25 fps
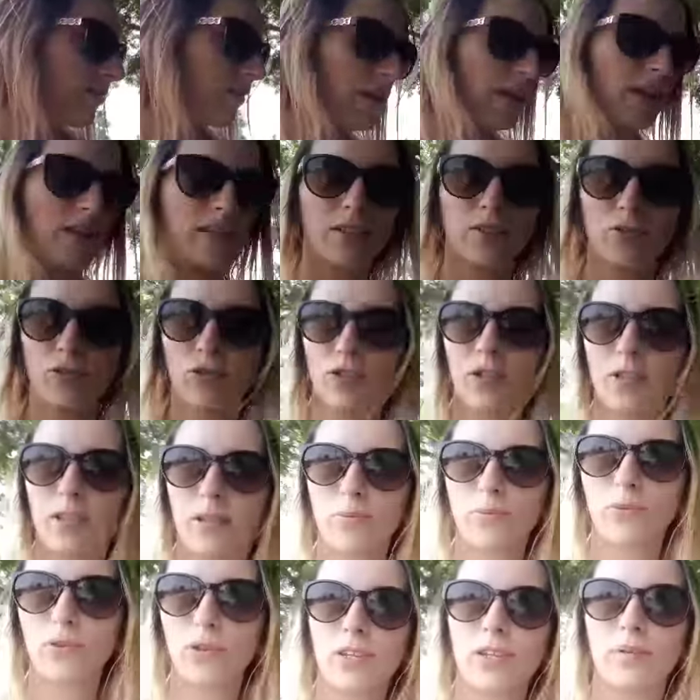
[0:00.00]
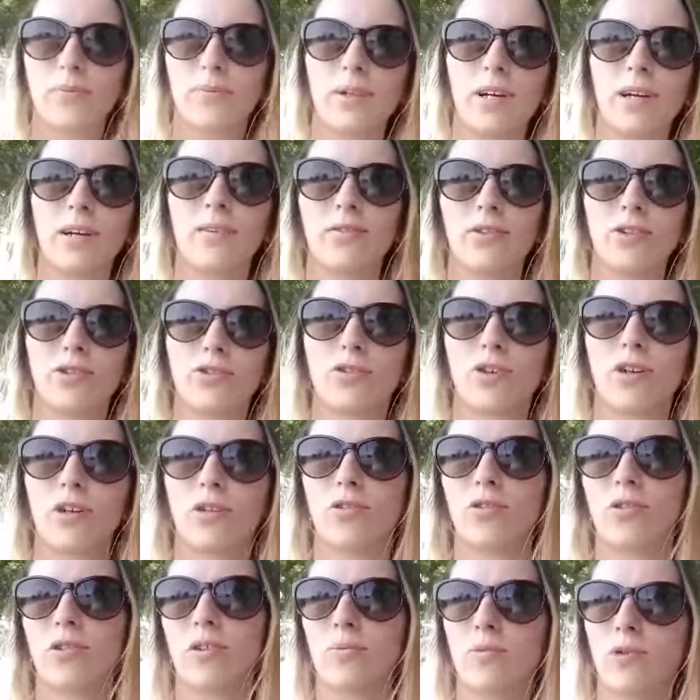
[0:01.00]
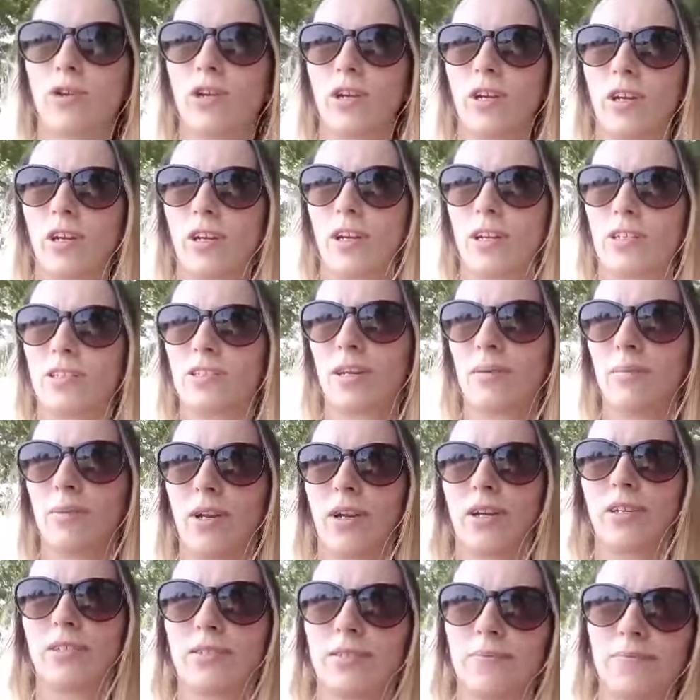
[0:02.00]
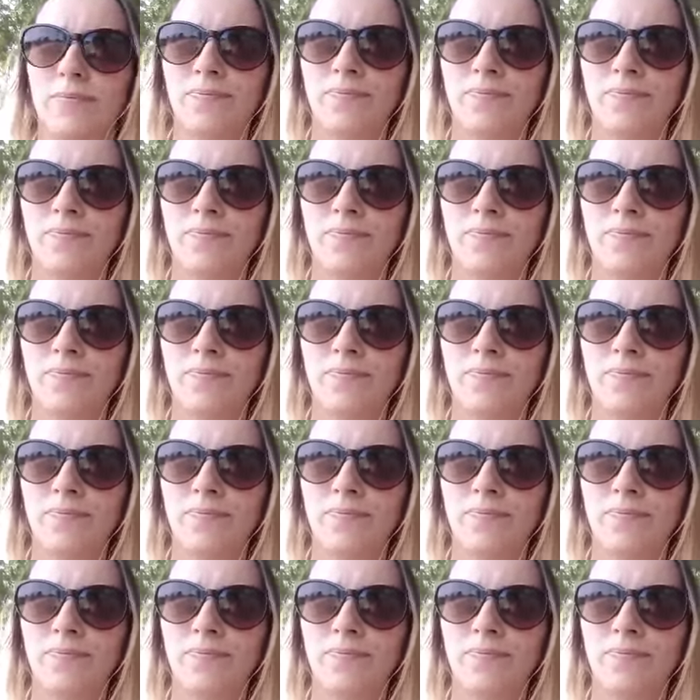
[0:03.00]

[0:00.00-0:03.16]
Вера, ты сегодня на море не была, говорит, что холодно. Море как раз самый раз.